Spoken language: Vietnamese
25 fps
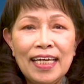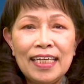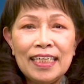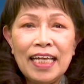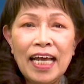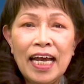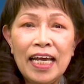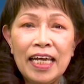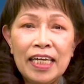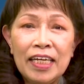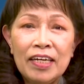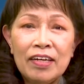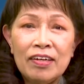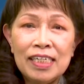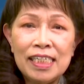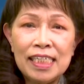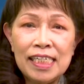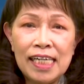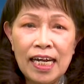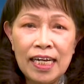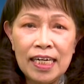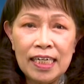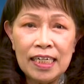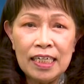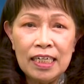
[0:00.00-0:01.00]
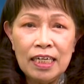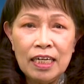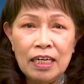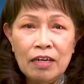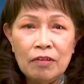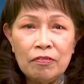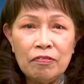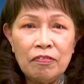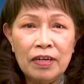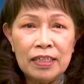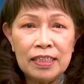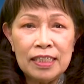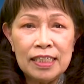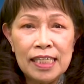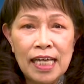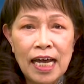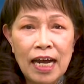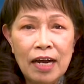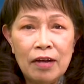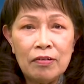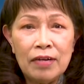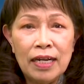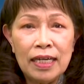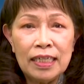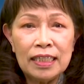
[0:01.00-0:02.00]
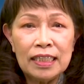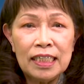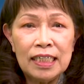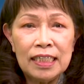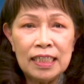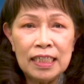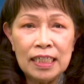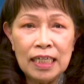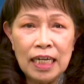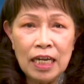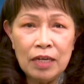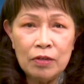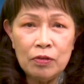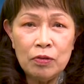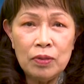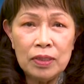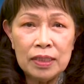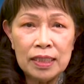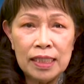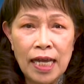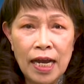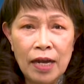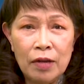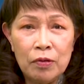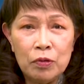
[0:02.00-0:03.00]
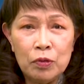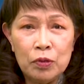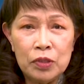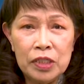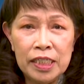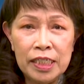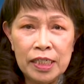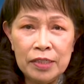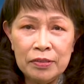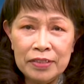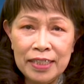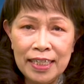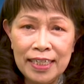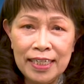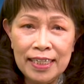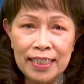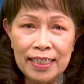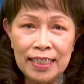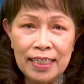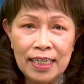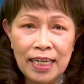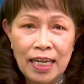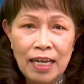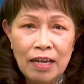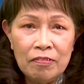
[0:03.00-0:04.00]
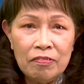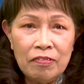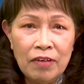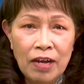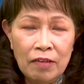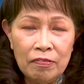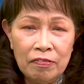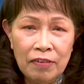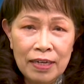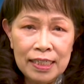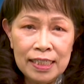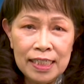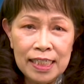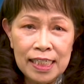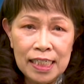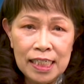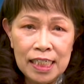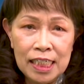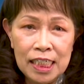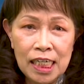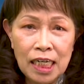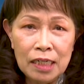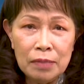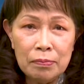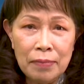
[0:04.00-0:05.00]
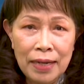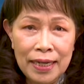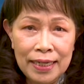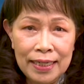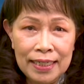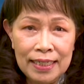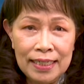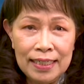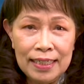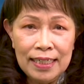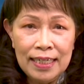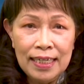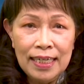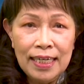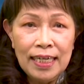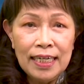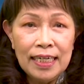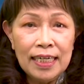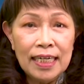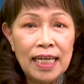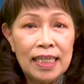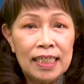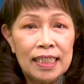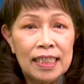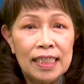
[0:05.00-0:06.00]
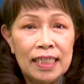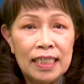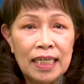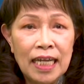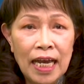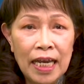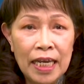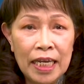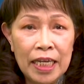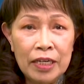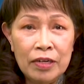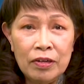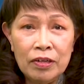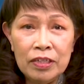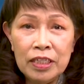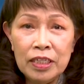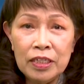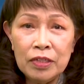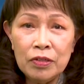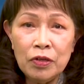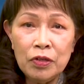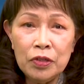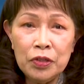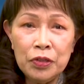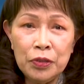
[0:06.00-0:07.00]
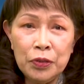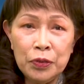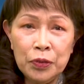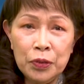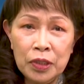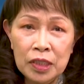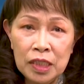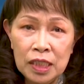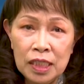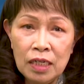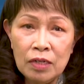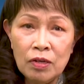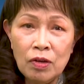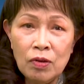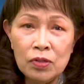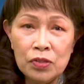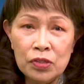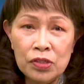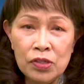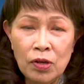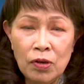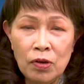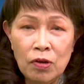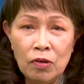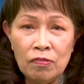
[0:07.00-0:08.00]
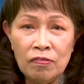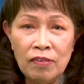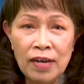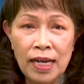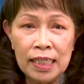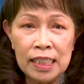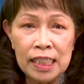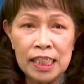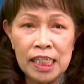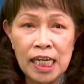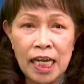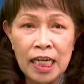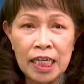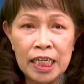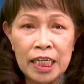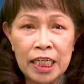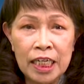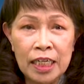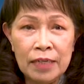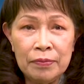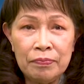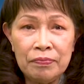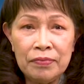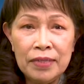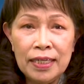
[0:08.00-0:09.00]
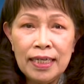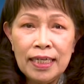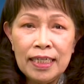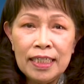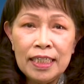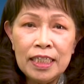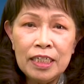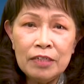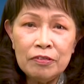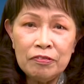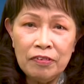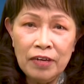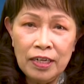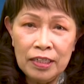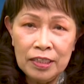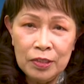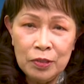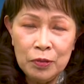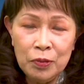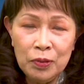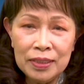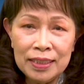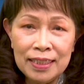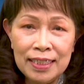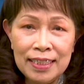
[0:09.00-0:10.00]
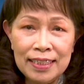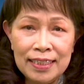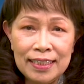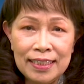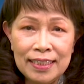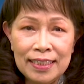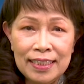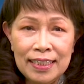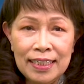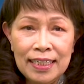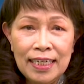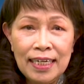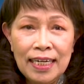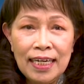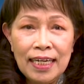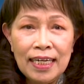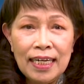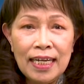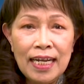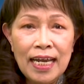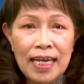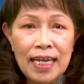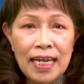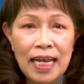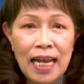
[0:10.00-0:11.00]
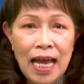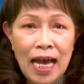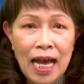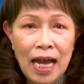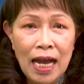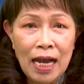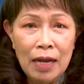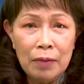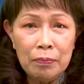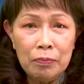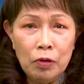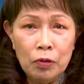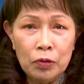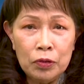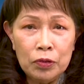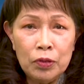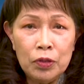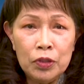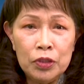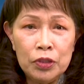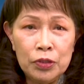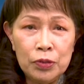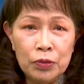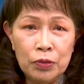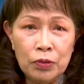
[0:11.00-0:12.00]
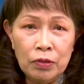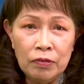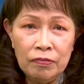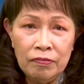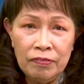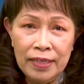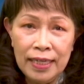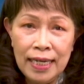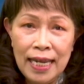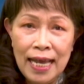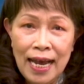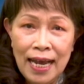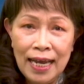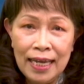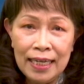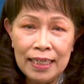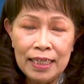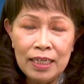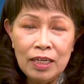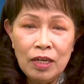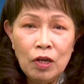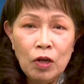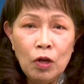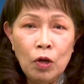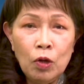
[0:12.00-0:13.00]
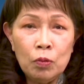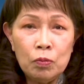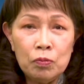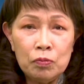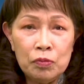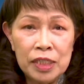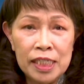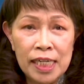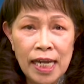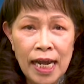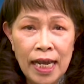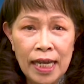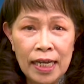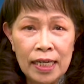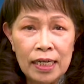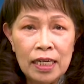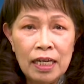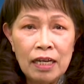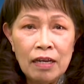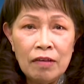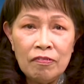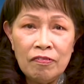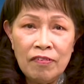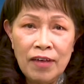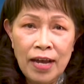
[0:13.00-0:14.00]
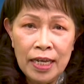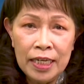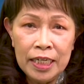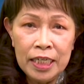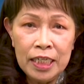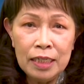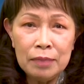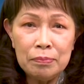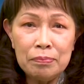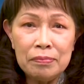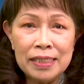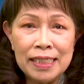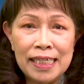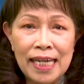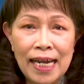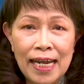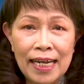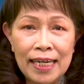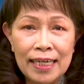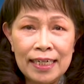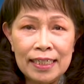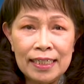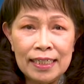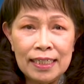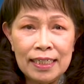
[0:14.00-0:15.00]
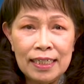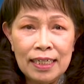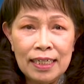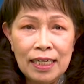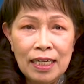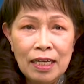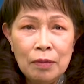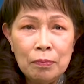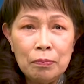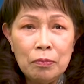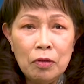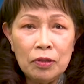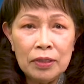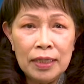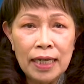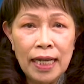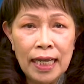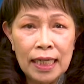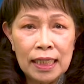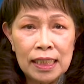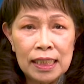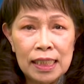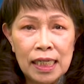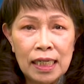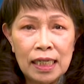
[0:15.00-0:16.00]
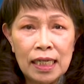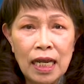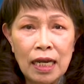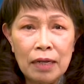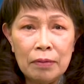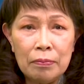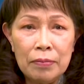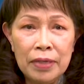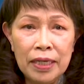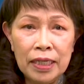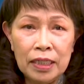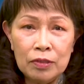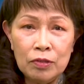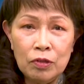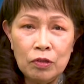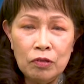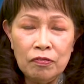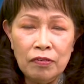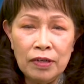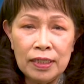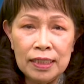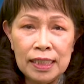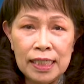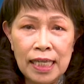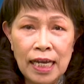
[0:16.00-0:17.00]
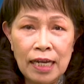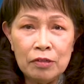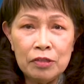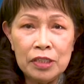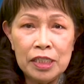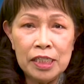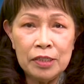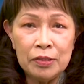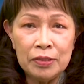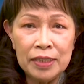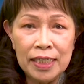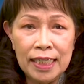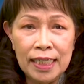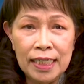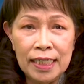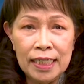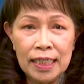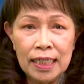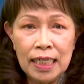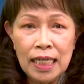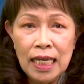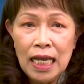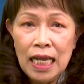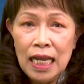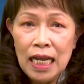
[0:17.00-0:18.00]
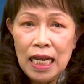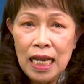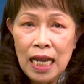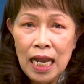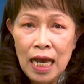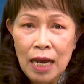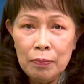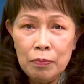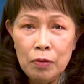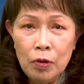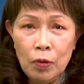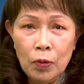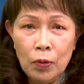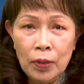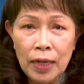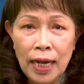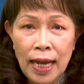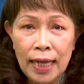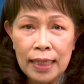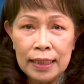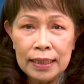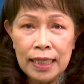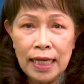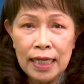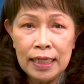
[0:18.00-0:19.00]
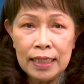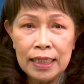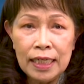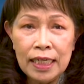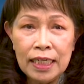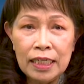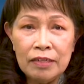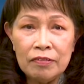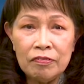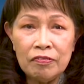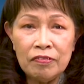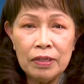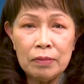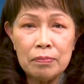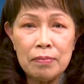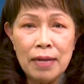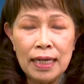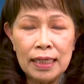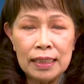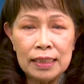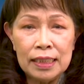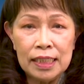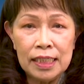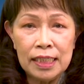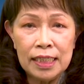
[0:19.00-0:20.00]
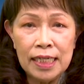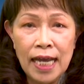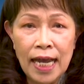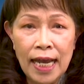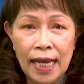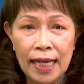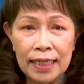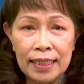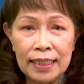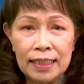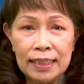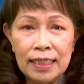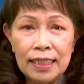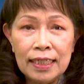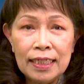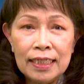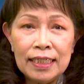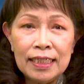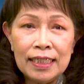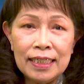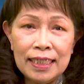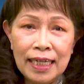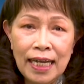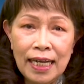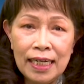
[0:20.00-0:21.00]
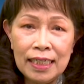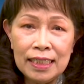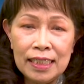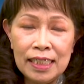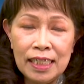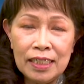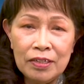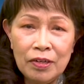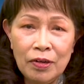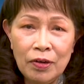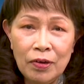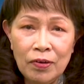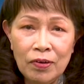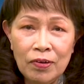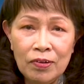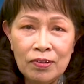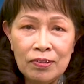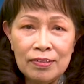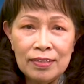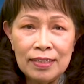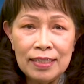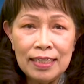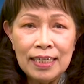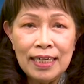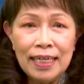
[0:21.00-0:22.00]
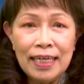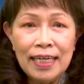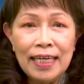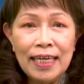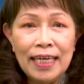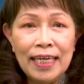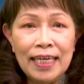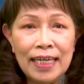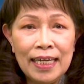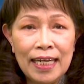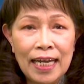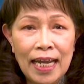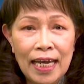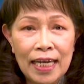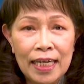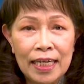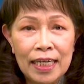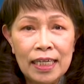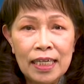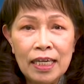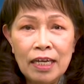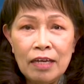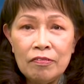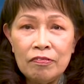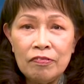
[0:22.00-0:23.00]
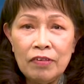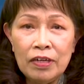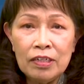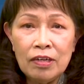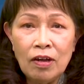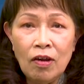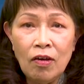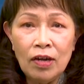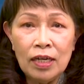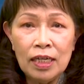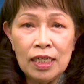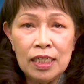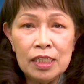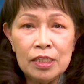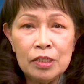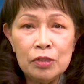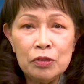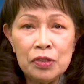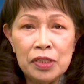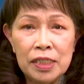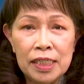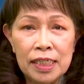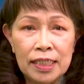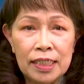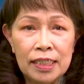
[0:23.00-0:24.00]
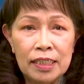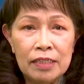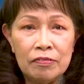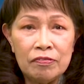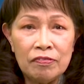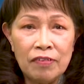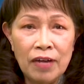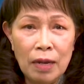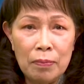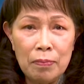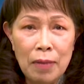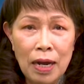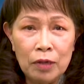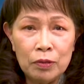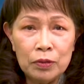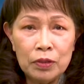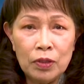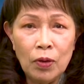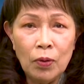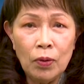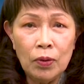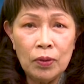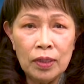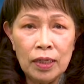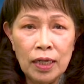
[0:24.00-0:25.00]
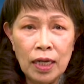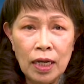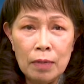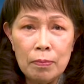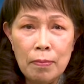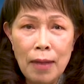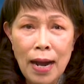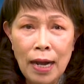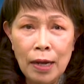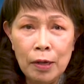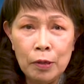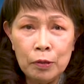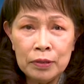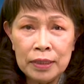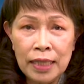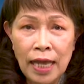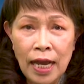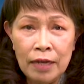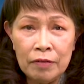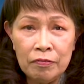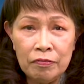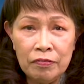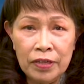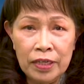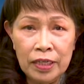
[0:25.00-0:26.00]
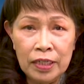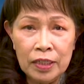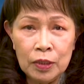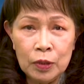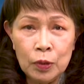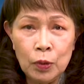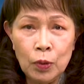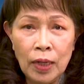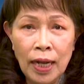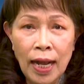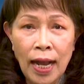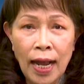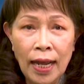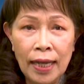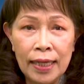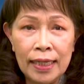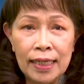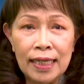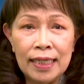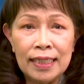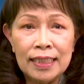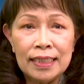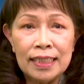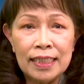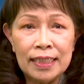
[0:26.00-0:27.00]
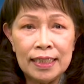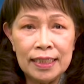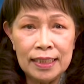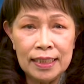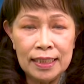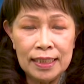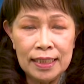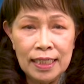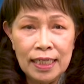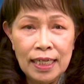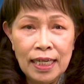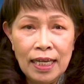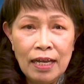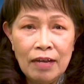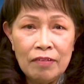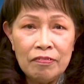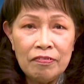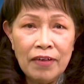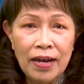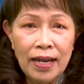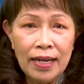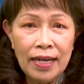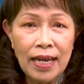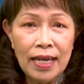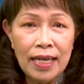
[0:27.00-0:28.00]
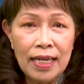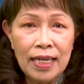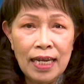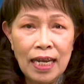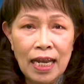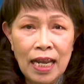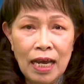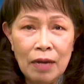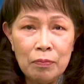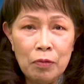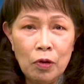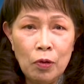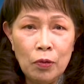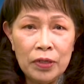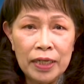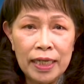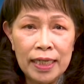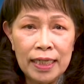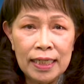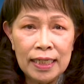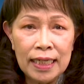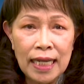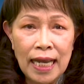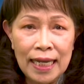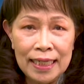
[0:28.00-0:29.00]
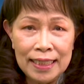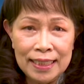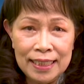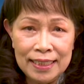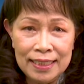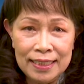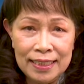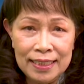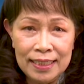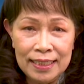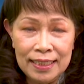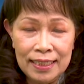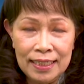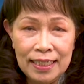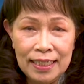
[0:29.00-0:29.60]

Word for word: Thầy nói rằng Phật giáo đã từng là quốc giáo của Triều Tiên và phát triển rất mạnh. Đất nước này có những ngôi chùa rất đồ sộ và trang nghiêm như Phật Quốc Tử. Đây là một ngôi chùa vĩ đại, hùng tráng và nghiêm trang. Một nét rất đặc biệt của Phật giáo Triều Tiên là bộ Đại Tạng Kinh viết bằng chữ Hán được khắc trên gỗ hiện nay vẫn còn lưu giữ và bảo tồn ở Bảo tàng viện thuộc Hải Ấn Tự và đây là bộ kinh Đại Thừa.